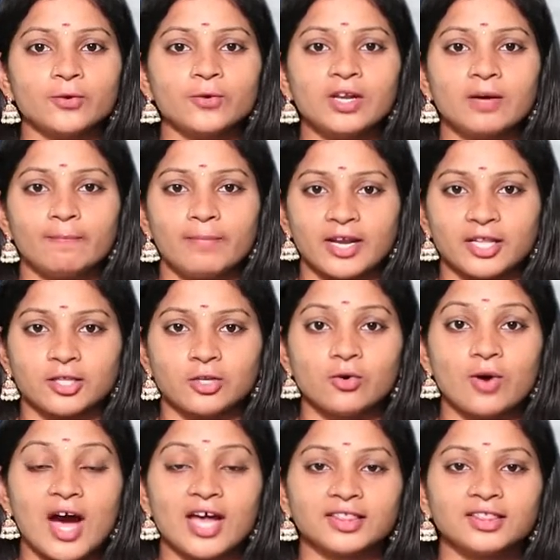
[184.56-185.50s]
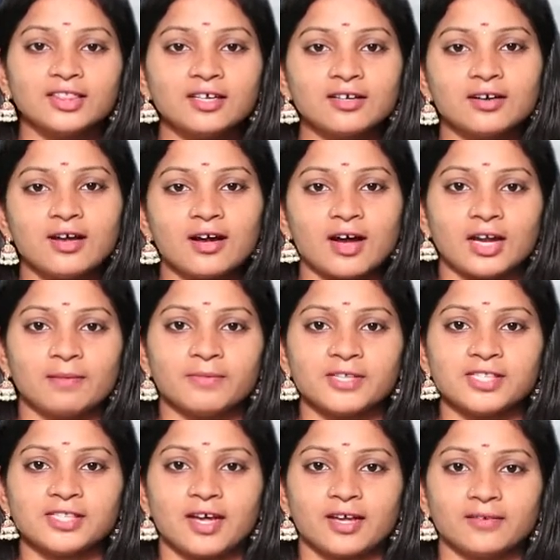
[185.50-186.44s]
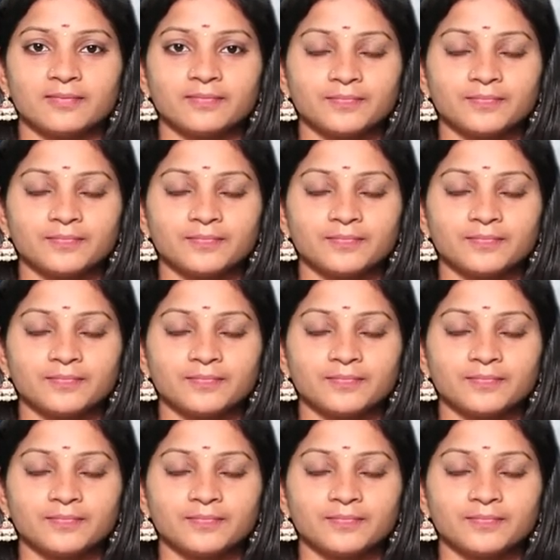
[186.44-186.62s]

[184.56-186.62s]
అడుగుల పరిధిలో అందంగా కనిపిస్తాయి